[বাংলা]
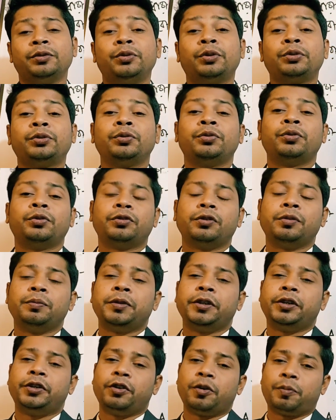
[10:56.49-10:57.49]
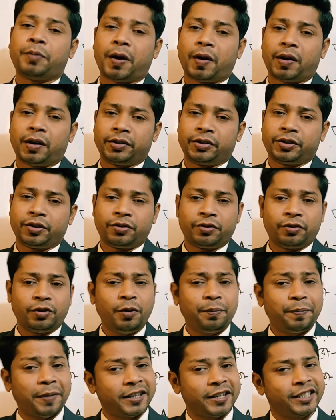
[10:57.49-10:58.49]
নতুন নতুন ভিডিও পাওয়ার জন্য
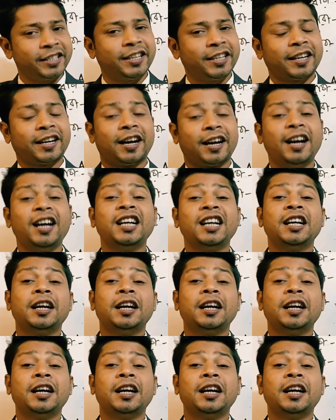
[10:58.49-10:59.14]
পাশে থাকা